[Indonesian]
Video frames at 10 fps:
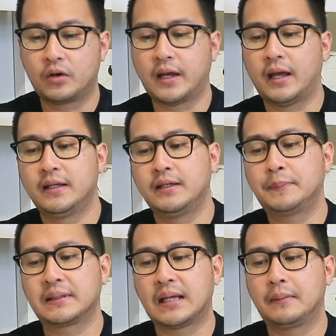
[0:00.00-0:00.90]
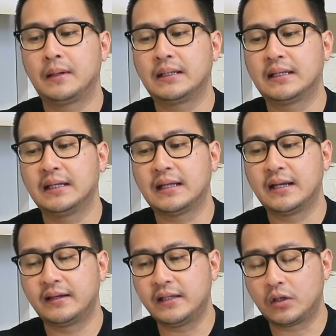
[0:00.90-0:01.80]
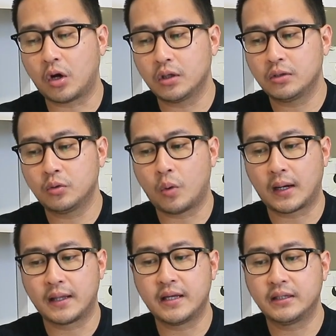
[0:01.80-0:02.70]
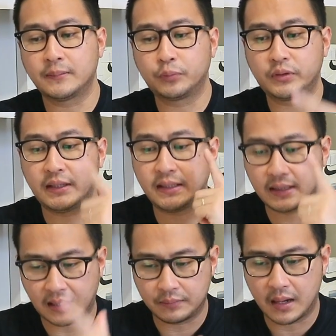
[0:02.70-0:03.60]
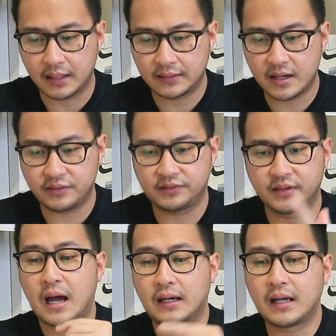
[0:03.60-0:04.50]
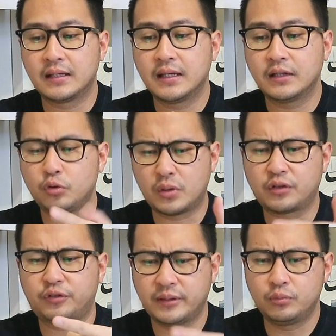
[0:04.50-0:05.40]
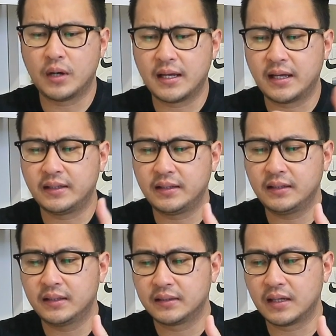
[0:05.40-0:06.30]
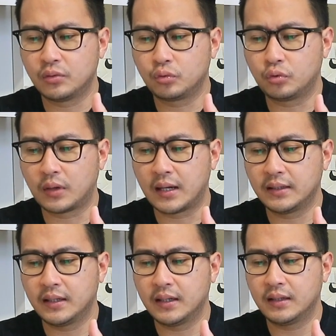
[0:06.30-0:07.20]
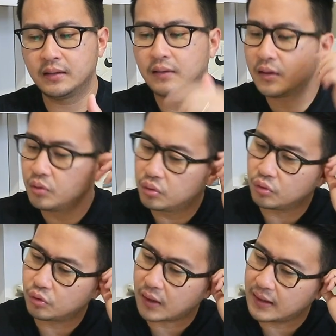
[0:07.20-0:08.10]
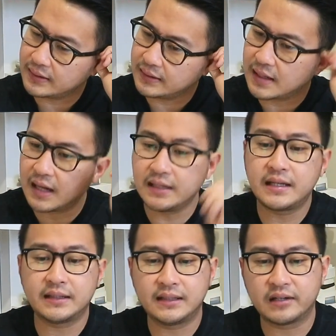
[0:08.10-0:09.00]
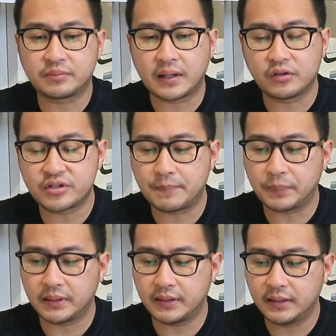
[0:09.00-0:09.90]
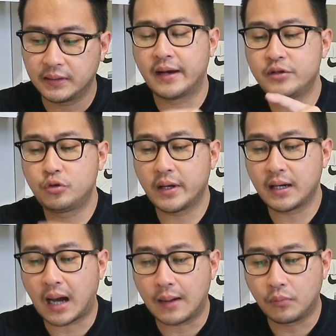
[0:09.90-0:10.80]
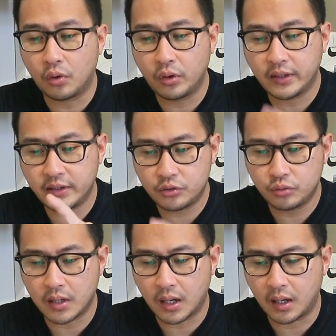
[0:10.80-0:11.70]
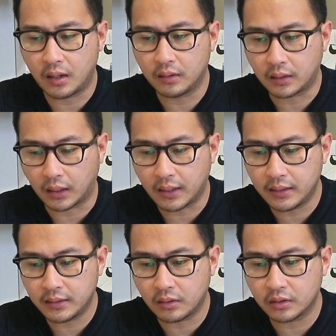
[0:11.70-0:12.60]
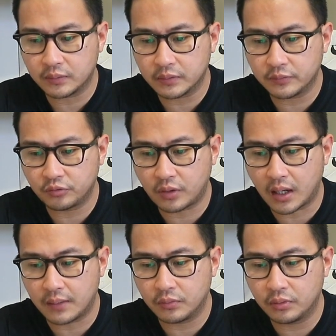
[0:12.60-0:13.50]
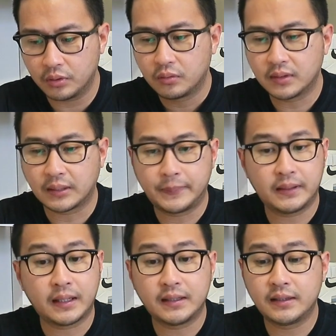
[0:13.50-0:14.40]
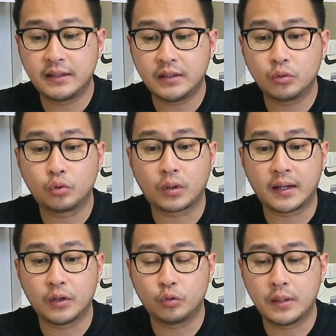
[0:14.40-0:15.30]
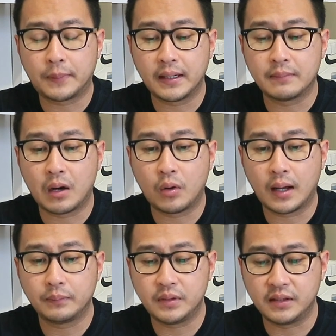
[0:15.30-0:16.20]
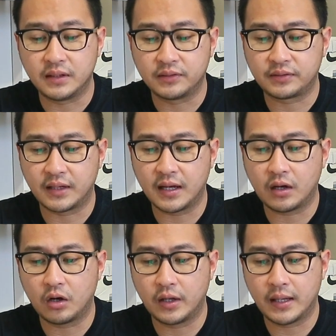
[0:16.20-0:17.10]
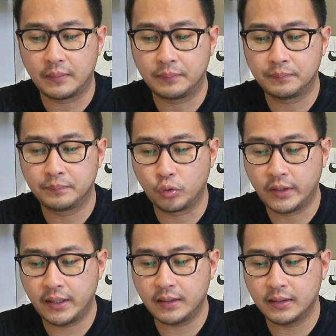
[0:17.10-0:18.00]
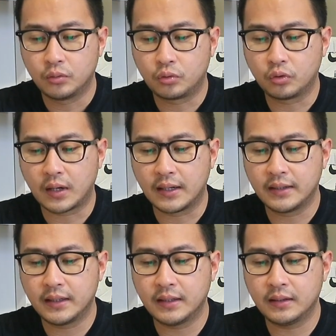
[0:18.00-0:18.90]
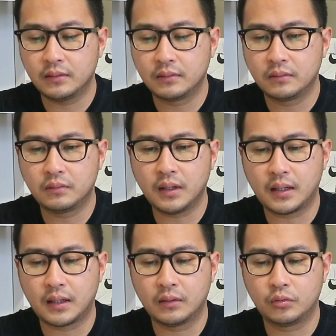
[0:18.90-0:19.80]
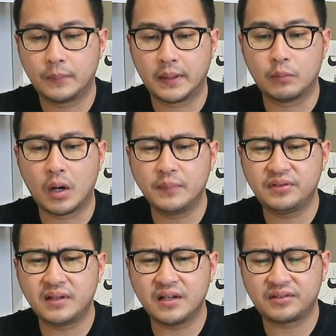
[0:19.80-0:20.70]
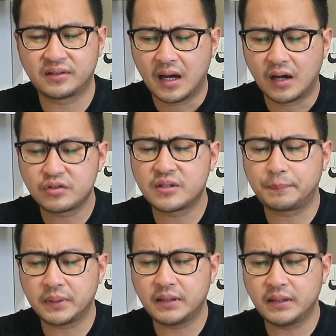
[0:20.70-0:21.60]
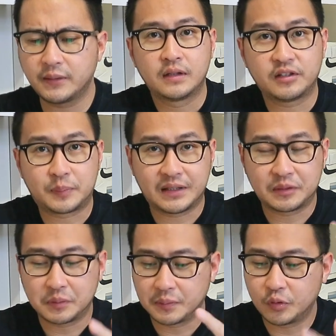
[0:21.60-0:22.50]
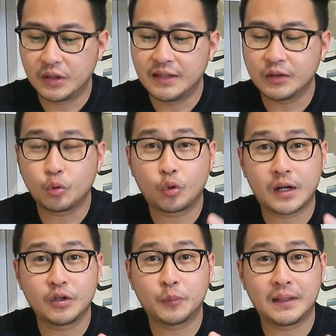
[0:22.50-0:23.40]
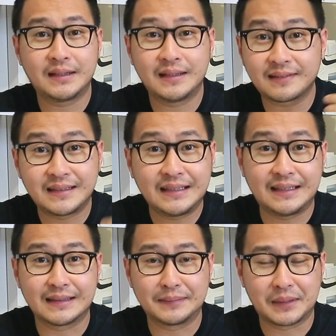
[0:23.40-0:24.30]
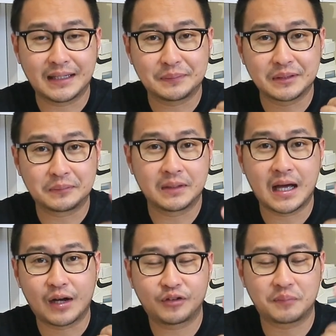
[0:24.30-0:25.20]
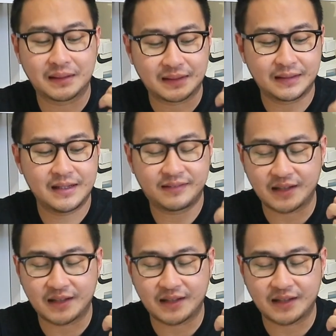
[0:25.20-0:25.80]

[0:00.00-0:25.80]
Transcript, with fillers: Oke, ini pertama kita lihat ada yang dikon warnanya hitam putih, ini keren banget guys. Harganya 700 ribu lah ya ini dan ukurannya waduh ukurannya tinggal dikit nih guys maka harus cepet nih ada juga yang kamu, ini juga keren nih kalau teman-teman suka kamu. wah tapi yang kayak gini-gini ukurannya udah pada mau habis ya kalau yang kuning ukurannya Wah, udah pada mau habis sih guys. Harus cepet nih. Nah, seperti yang teman-teman udah lihat, ukuran itu pada tinggal sedikit. Makanya teman-teman harus mantengin